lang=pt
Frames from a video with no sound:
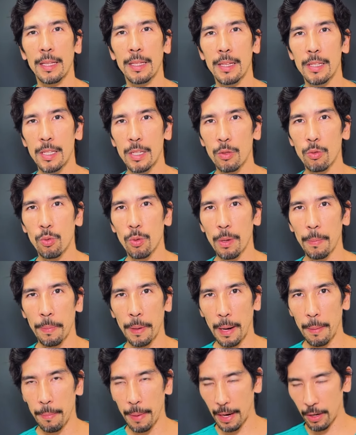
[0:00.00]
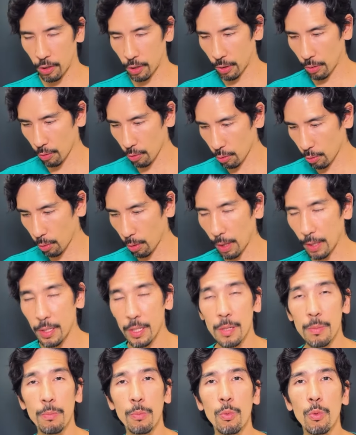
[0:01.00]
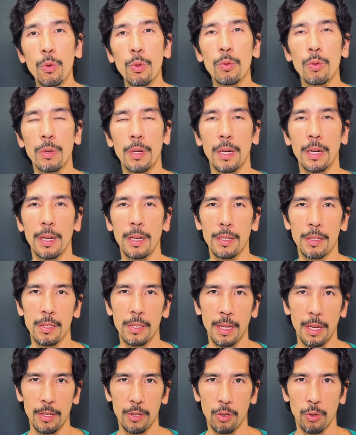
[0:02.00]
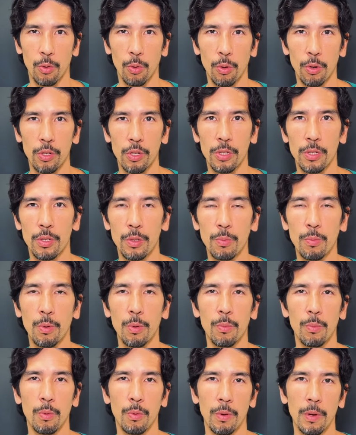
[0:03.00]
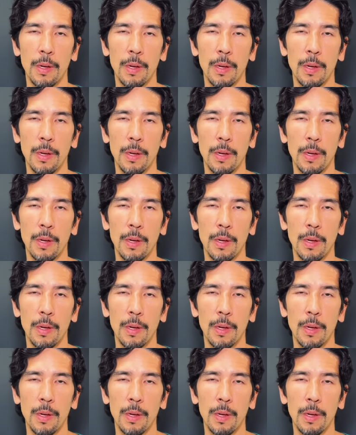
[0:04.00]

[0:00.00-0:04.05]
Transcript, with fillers: Da cintura para baixo tem uns culotes muito grandes nas coxas e o bumbum.